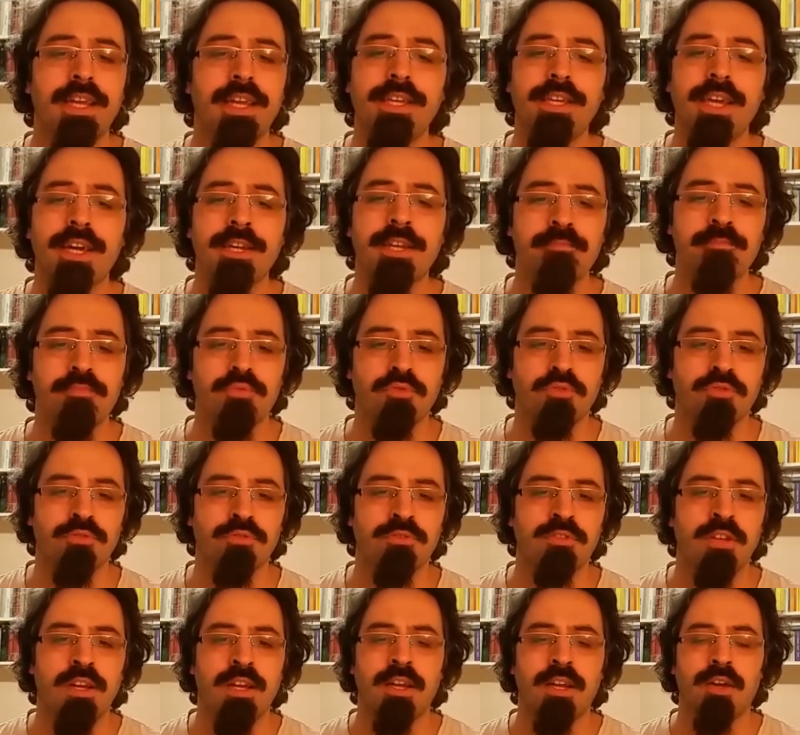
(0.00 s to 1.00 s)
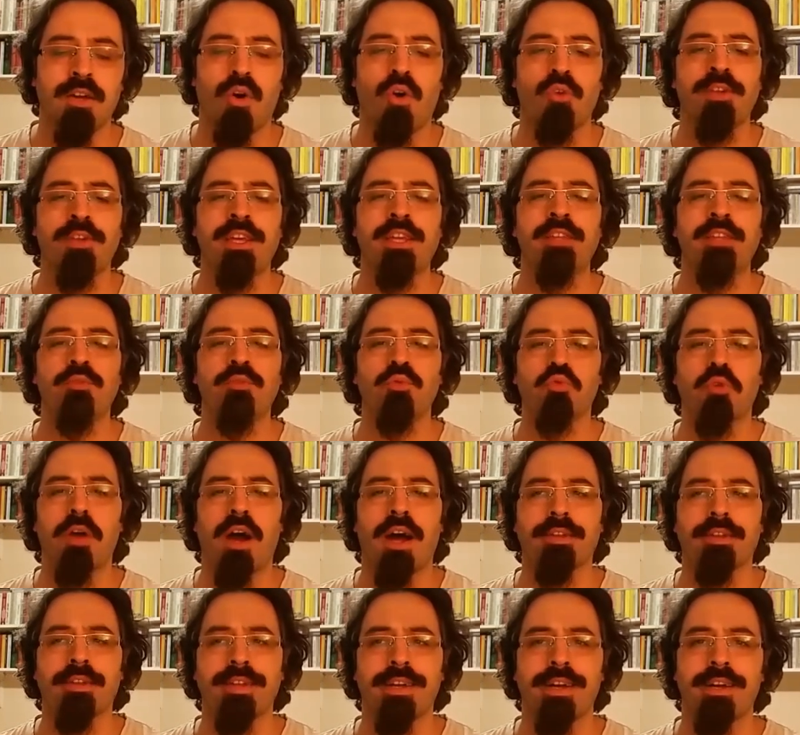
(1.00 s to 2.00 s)
Yarın bir gün örneğin
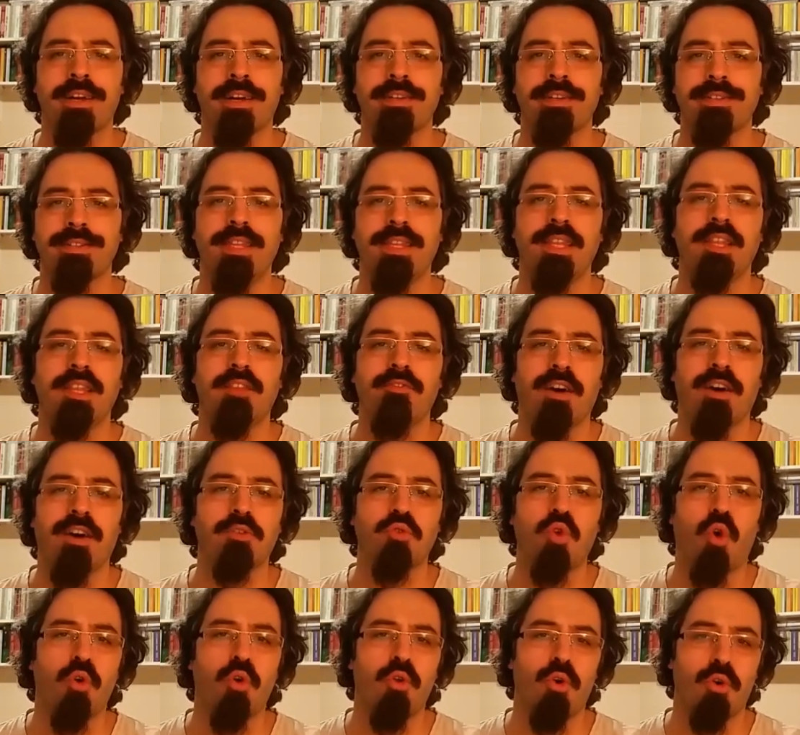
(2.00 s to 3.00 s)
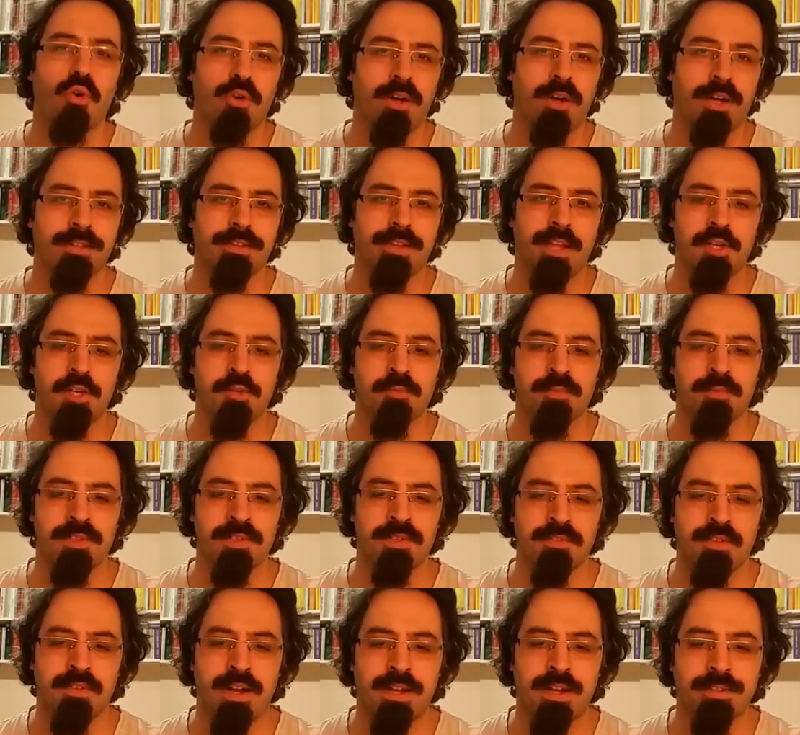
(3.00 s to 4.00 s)
yukarıda Zitva-Torok
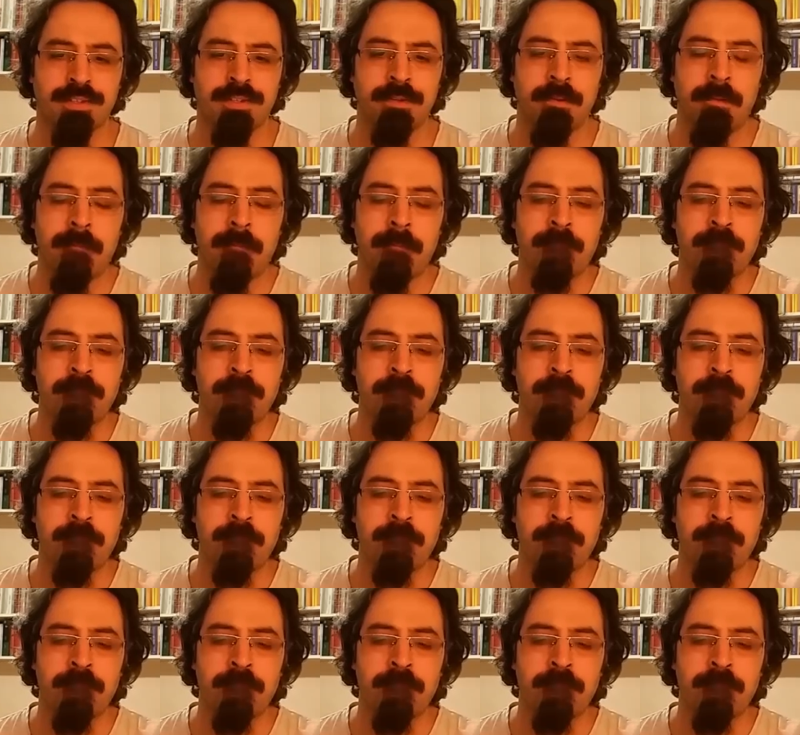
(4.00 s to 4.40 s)
antlaşması vardı